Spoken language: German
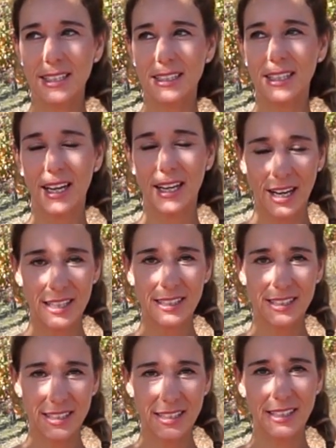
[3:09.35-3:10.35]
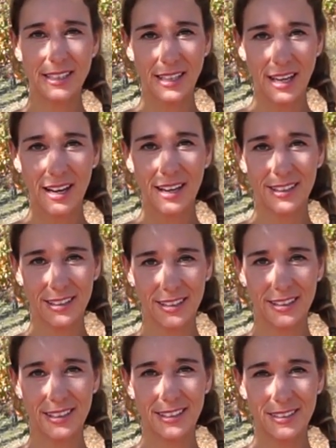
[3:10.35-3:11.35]
nach all diesen
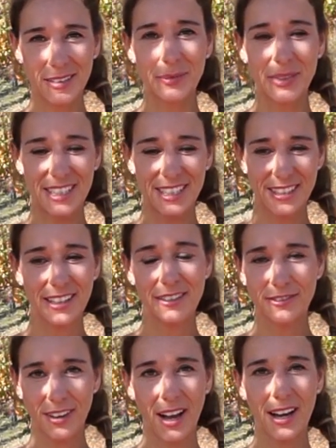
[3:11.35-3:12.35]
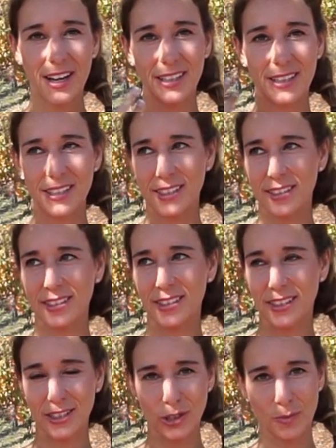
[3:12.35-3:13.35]
Jahren, mit dieser Frage ist
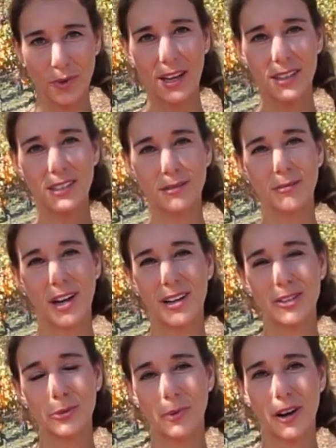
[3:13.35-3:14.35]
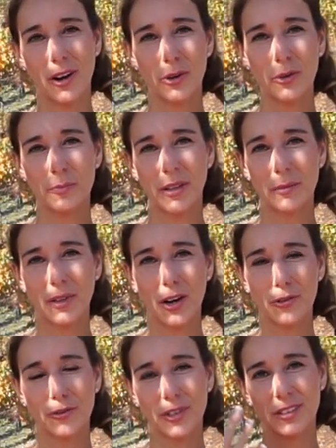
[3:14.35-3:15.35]
es zum ersten Mal überhaupt bei mir
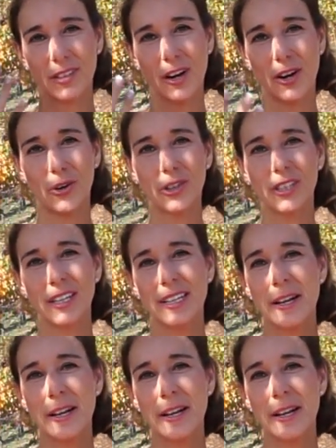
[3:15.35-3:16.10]
aufgetaucht,